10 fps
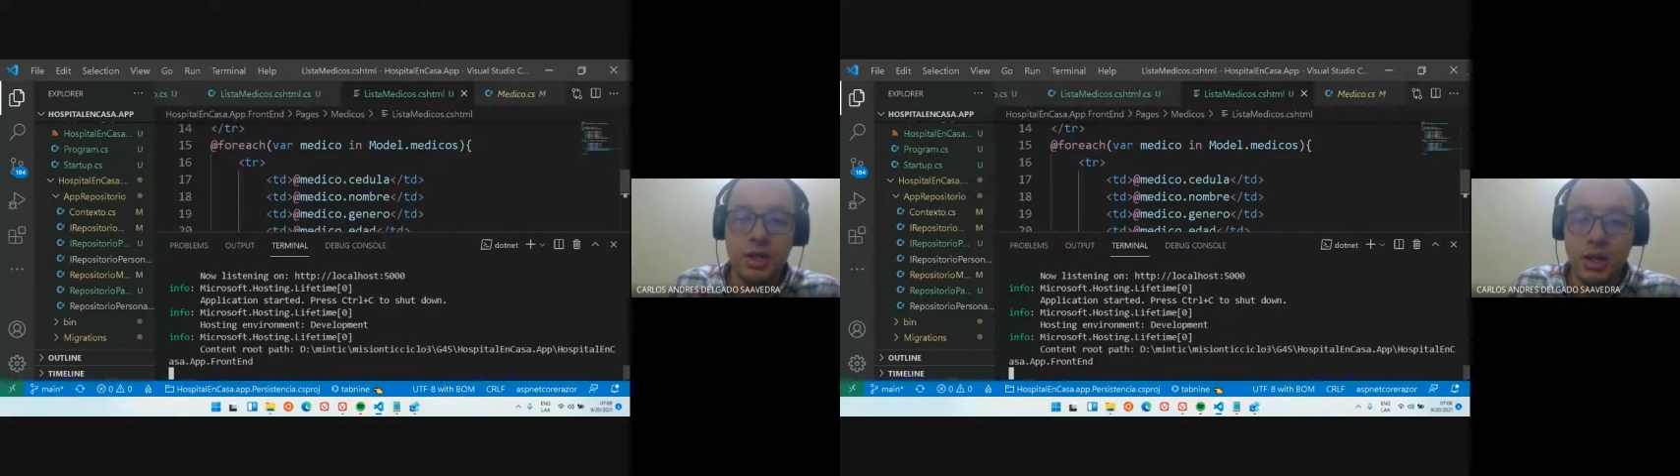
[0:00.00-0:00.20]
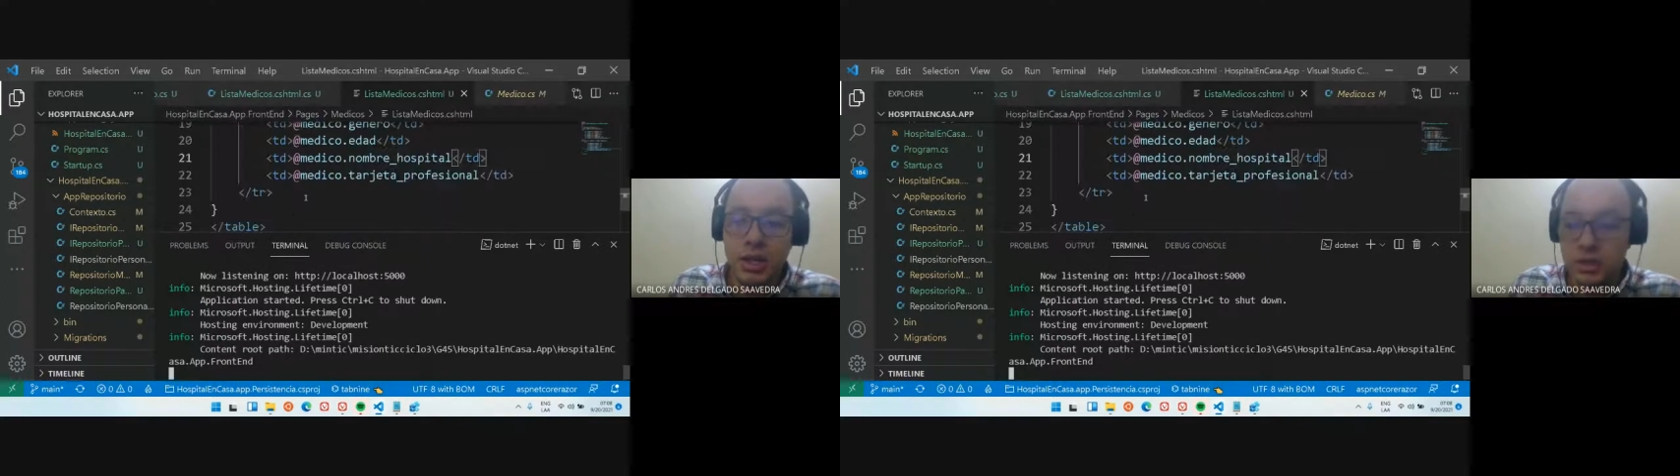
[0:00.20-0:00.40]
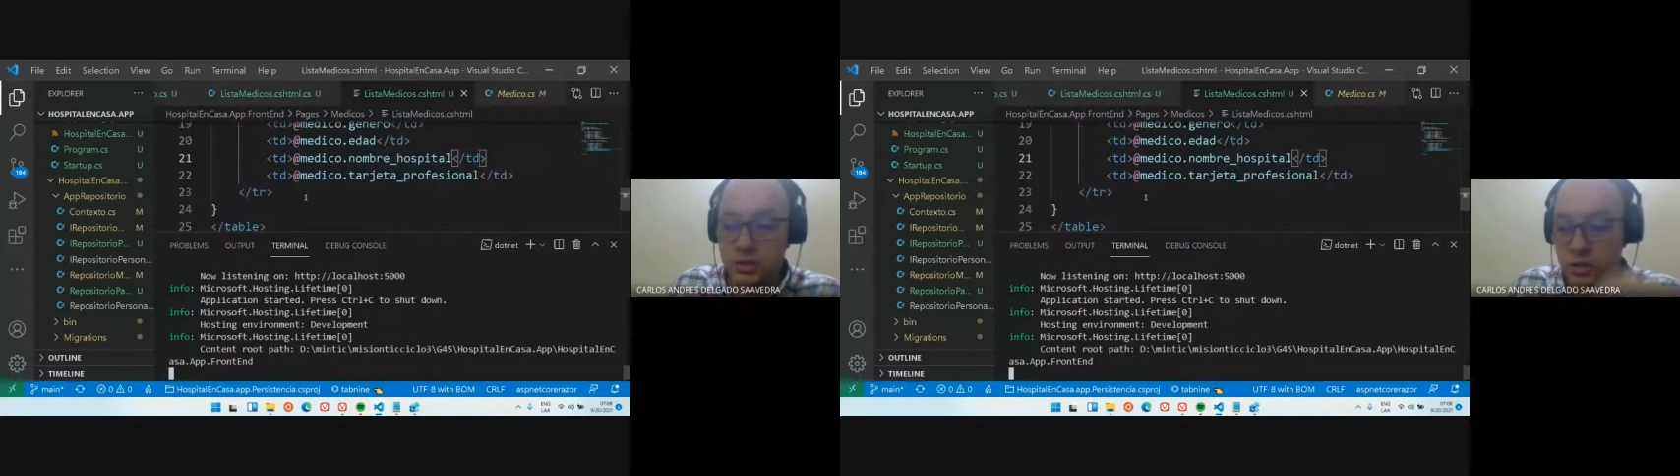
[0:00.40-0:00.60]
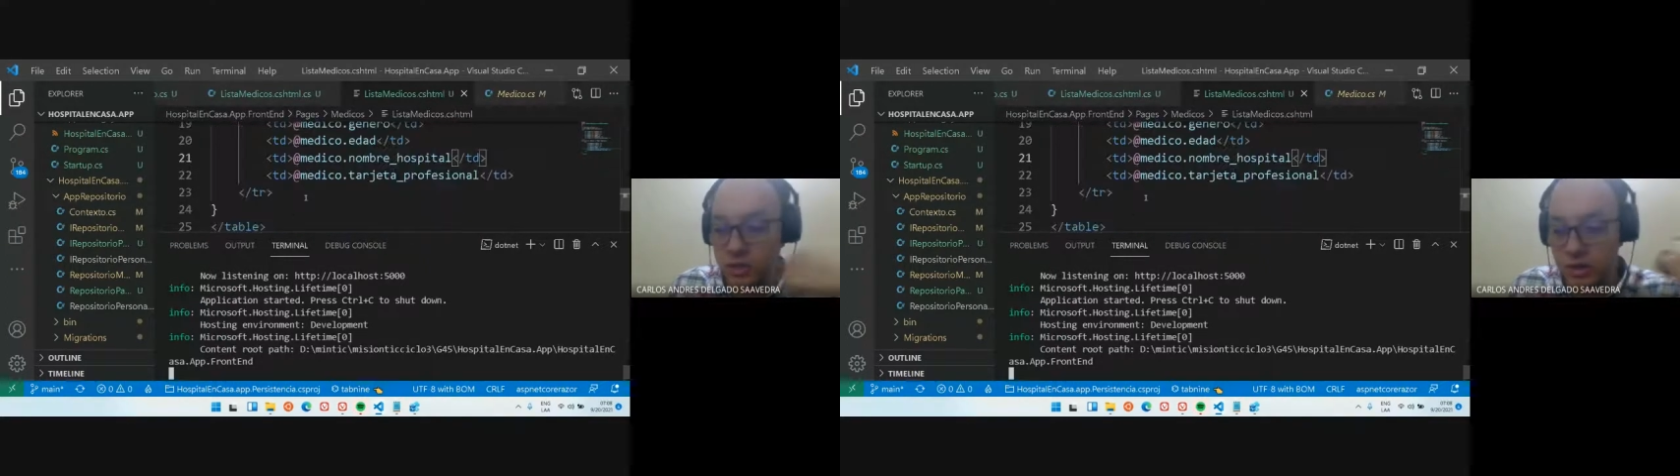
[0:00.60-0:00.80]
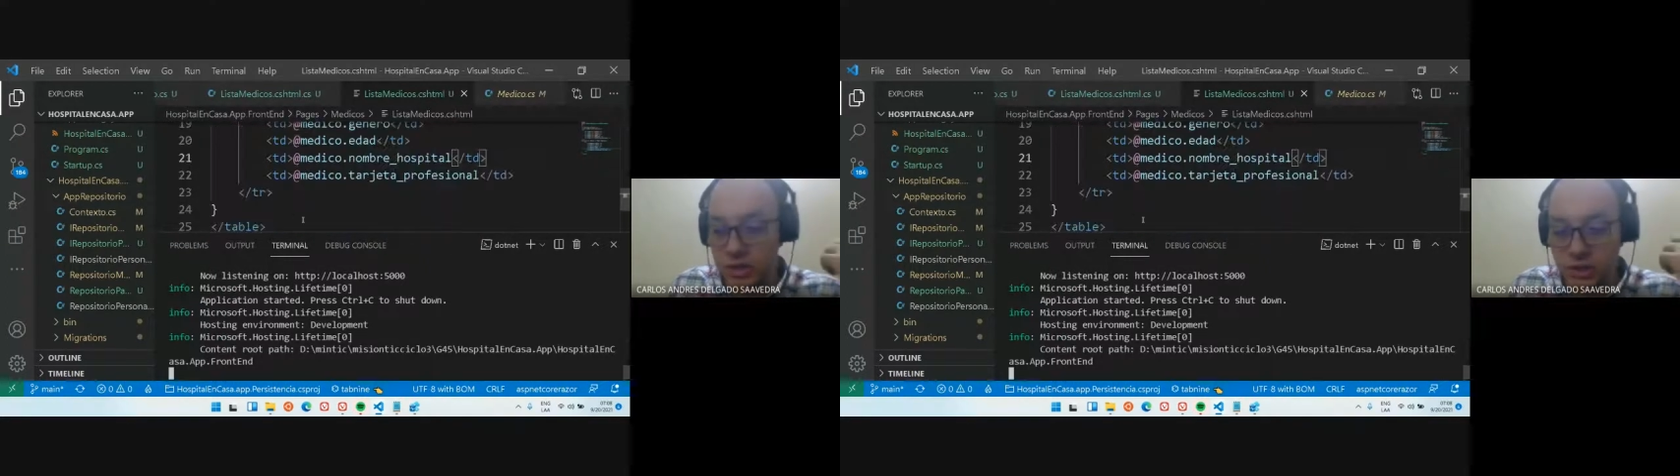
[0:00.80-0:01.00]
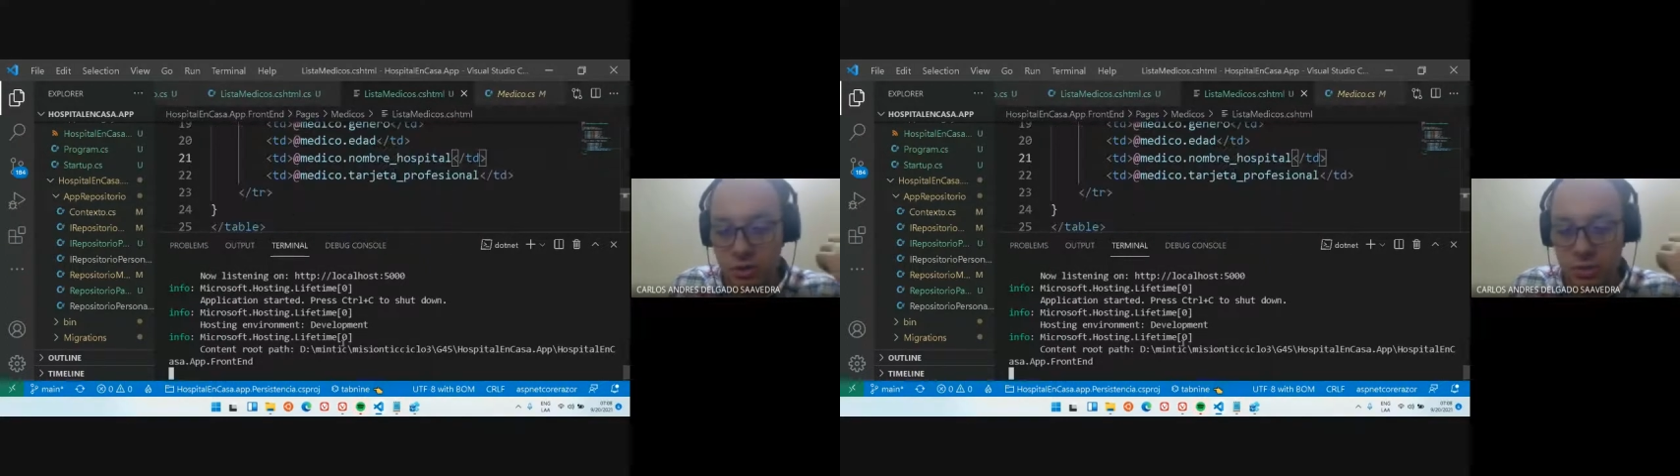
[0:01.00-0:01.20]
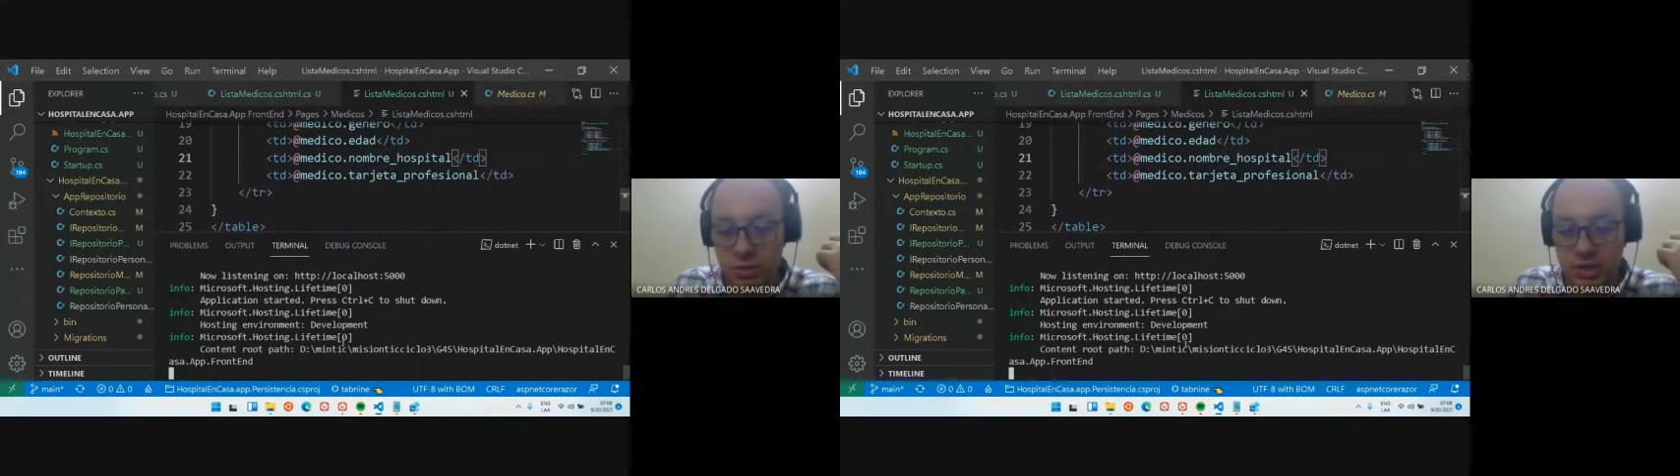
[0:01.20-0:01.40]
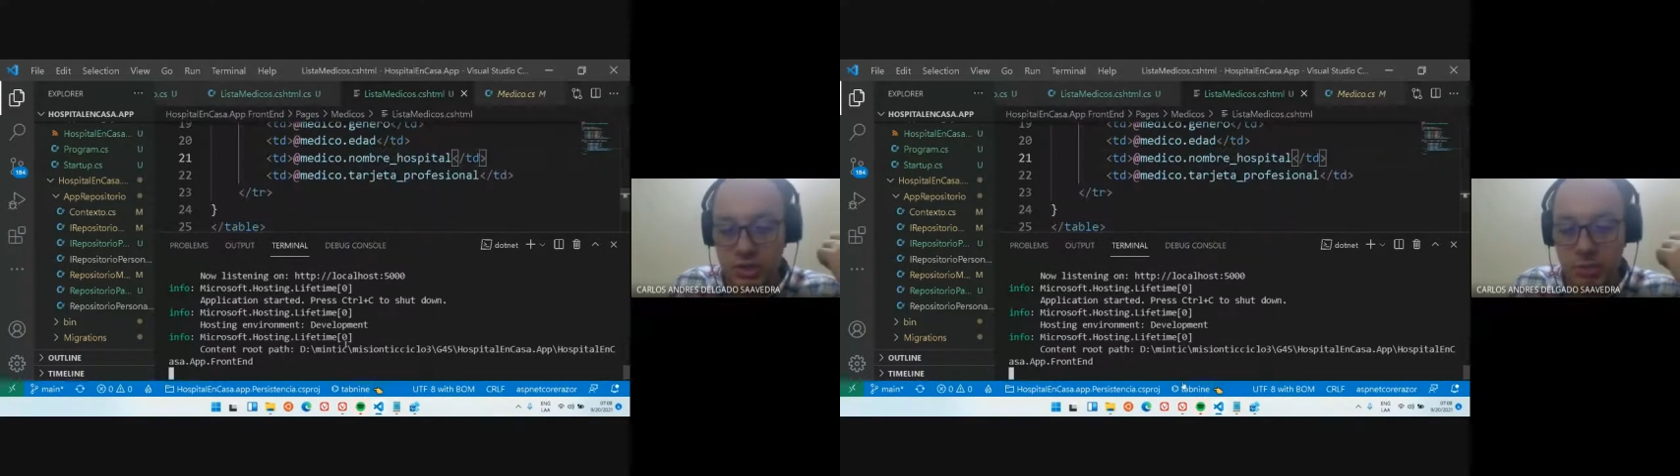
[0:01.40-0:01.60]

Listo, entonces tomemos este